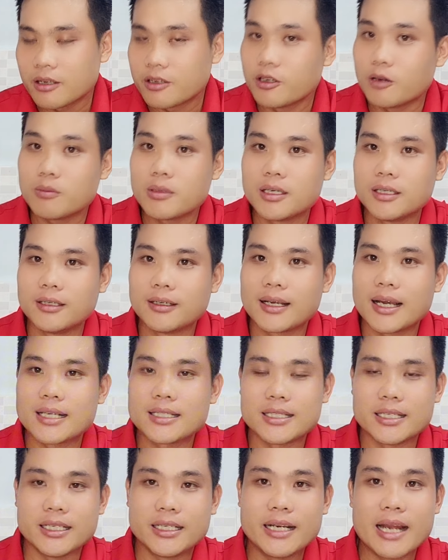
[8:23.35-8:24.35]
giống như ca
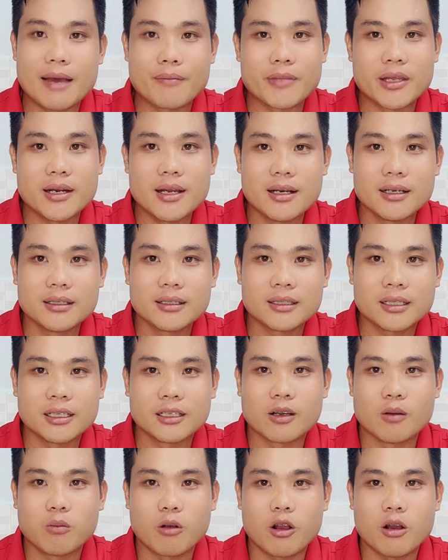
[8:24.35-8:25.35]
sĩ Đàm Vĩnh Hưng thì
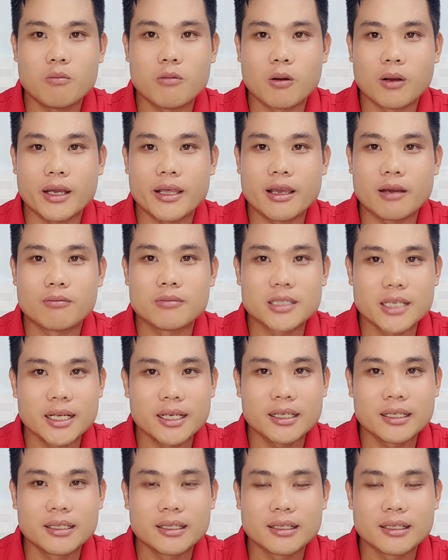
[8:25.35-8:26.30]
cũng có một cái giọng riêng